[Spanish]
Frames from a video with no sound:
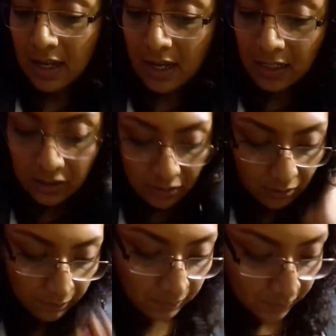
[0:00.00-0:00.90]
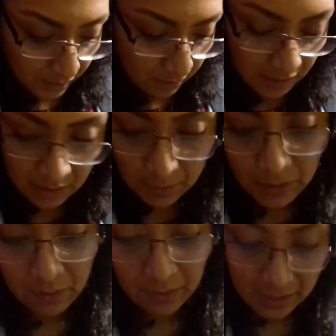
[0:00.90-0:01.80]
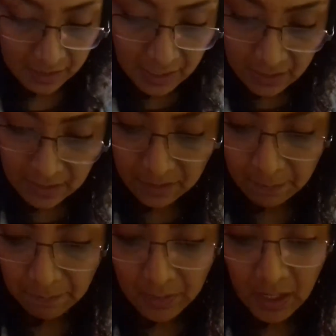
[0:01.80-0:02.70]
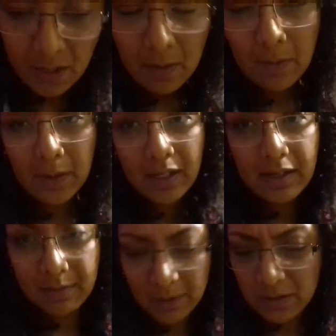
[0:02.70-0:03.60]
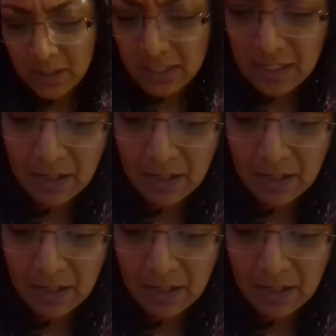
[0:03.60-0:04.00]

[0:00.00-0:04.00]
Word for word: eso y mis libros de francés, porque, bueno, sí les